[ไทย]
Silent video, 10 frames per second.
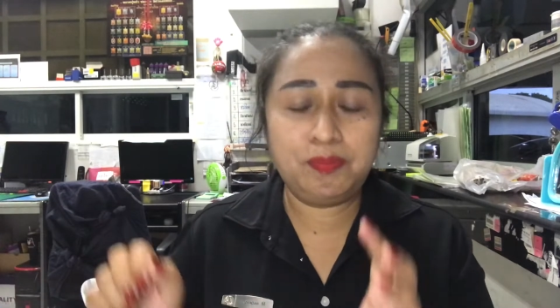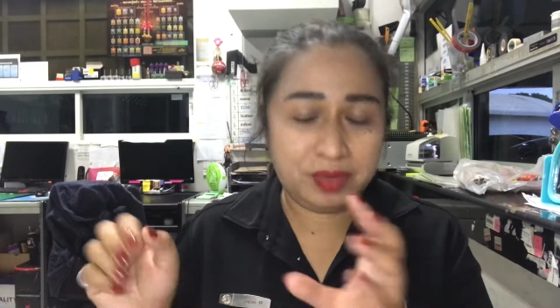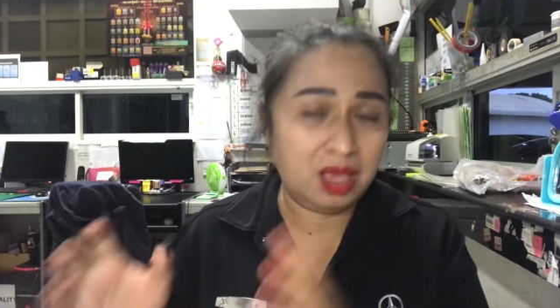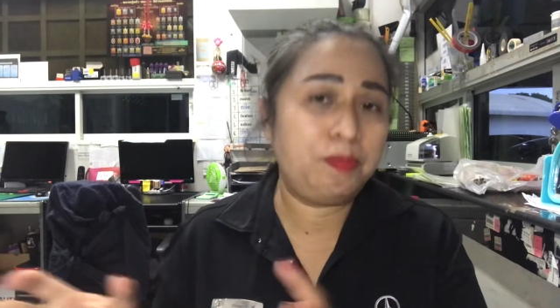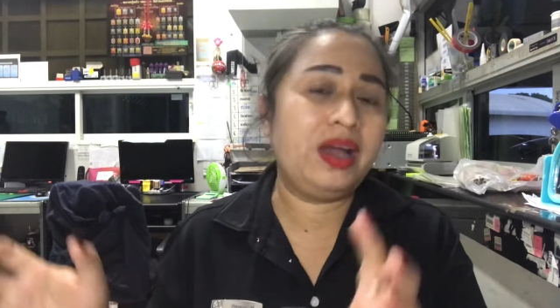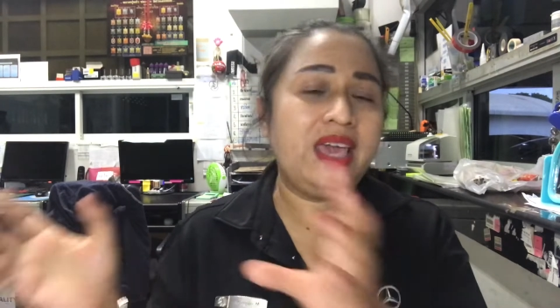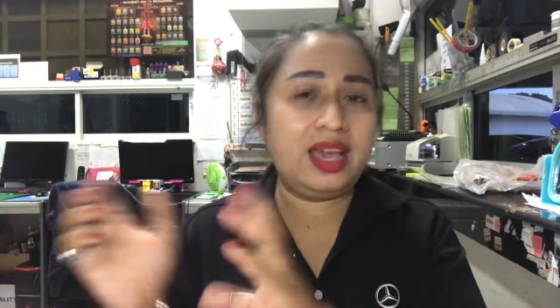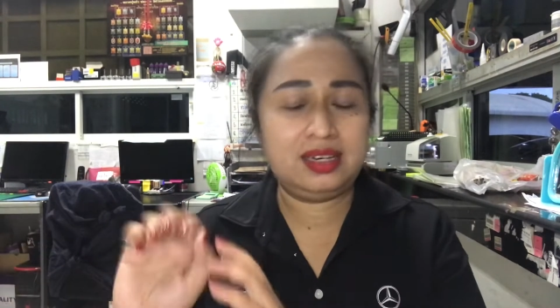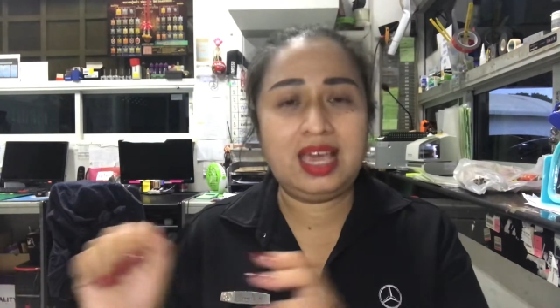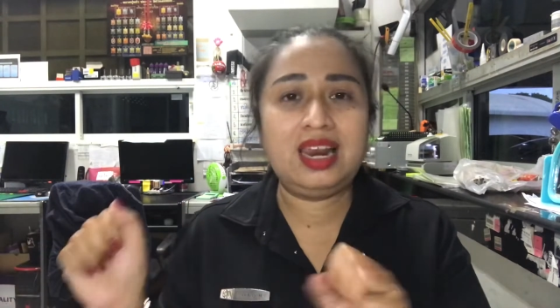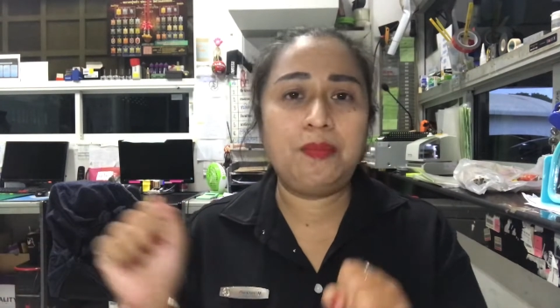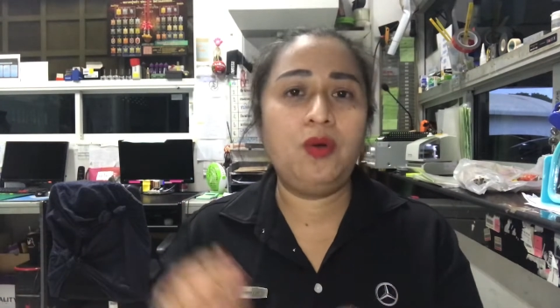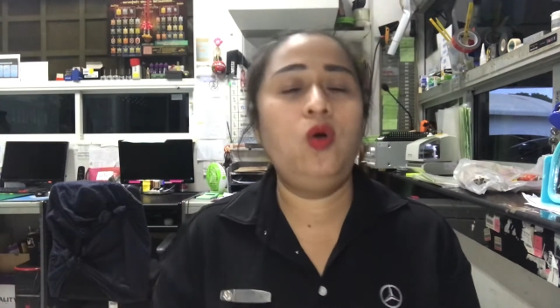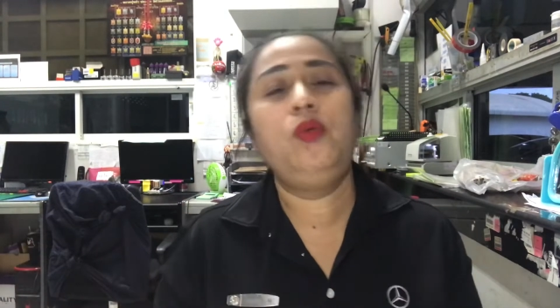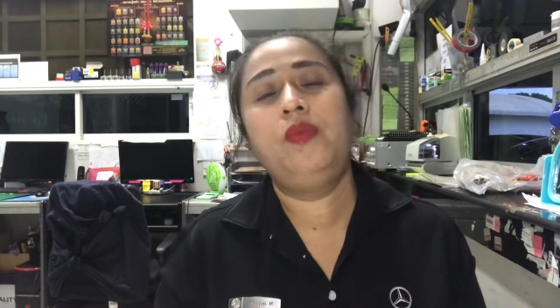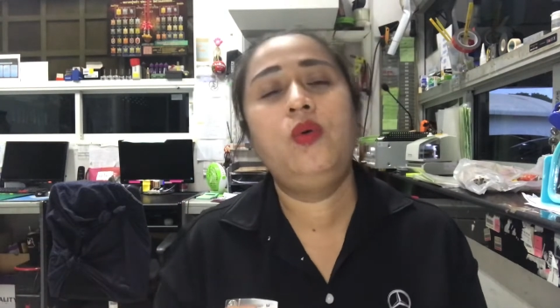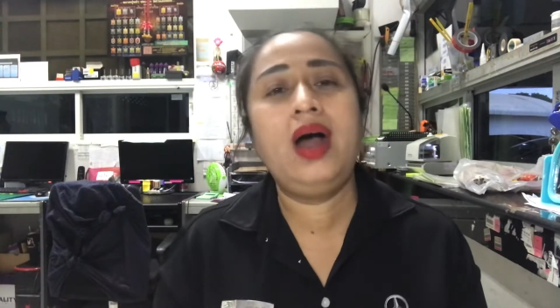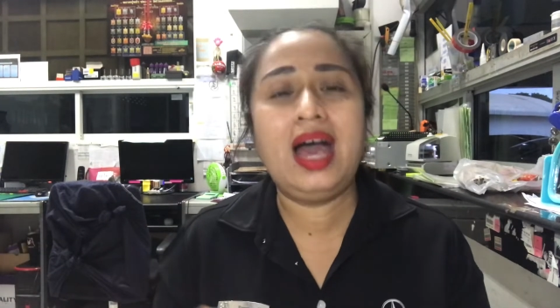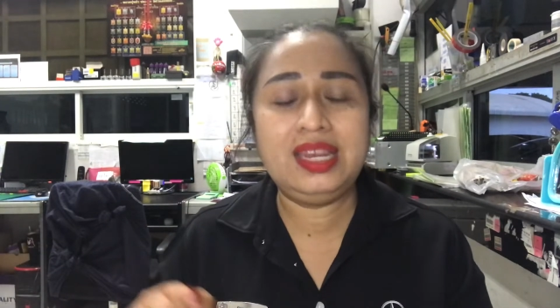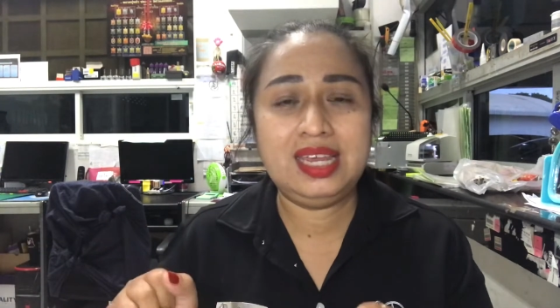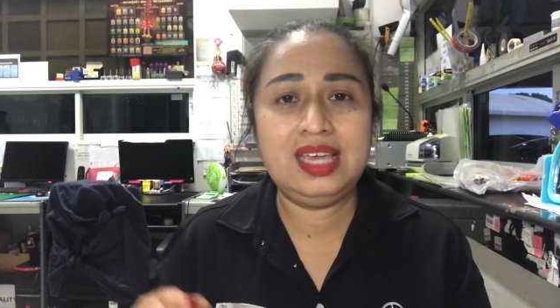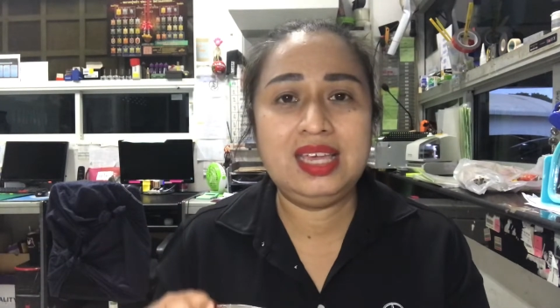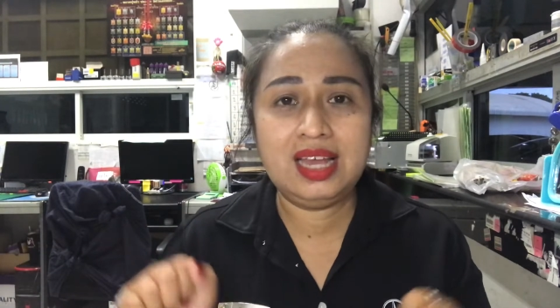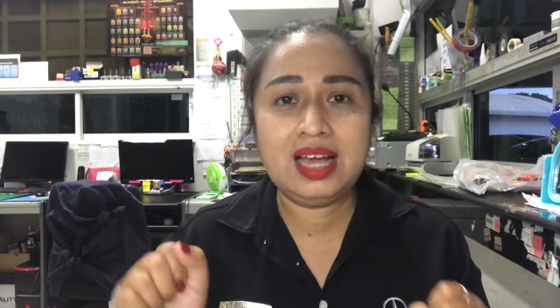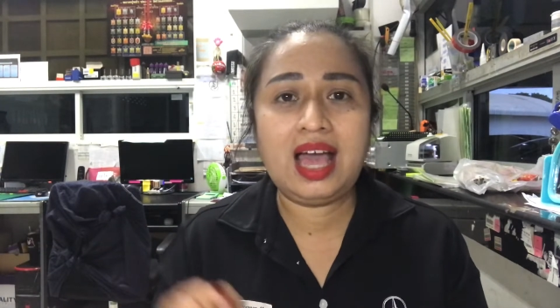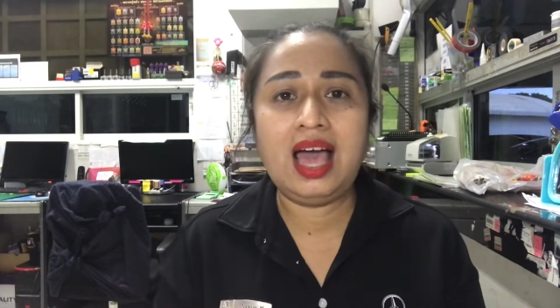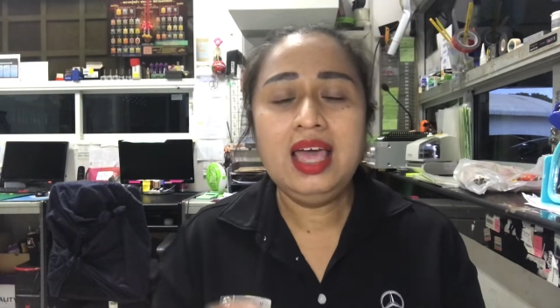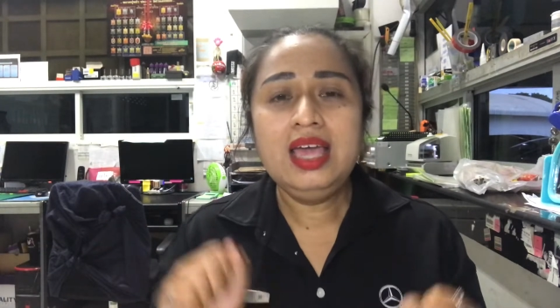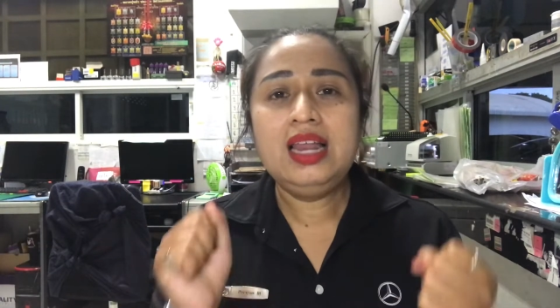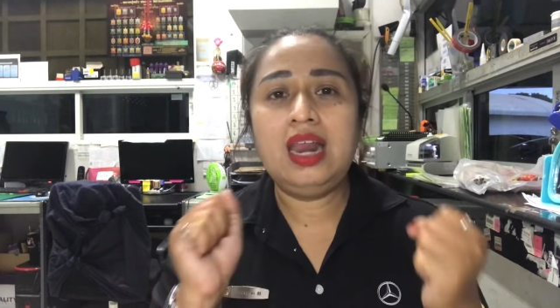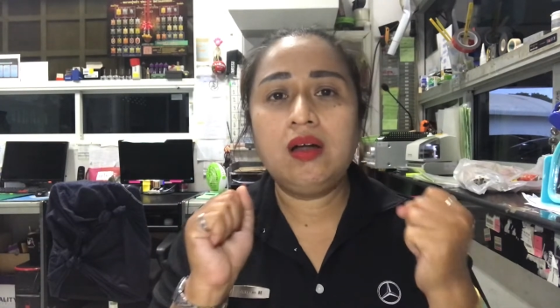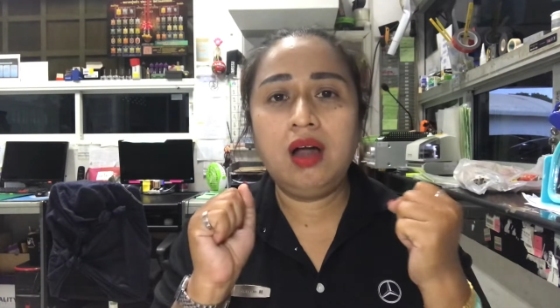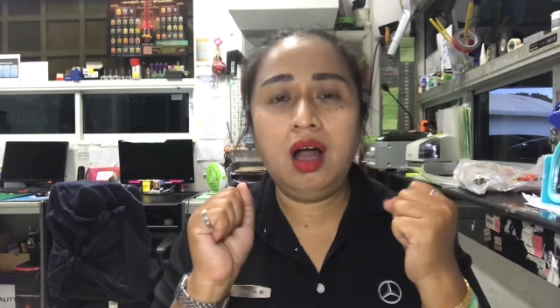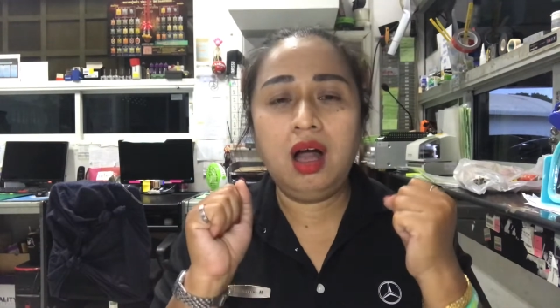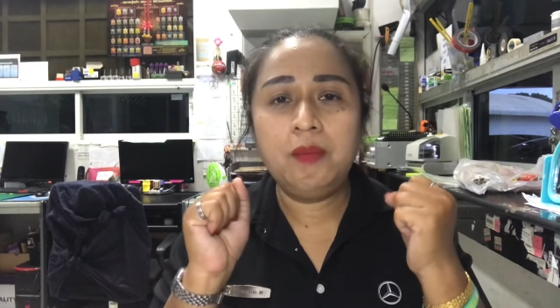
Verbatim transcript: ที่ปะแขกได้รับโอนเมื่อวานนี้นะคะแล้วก็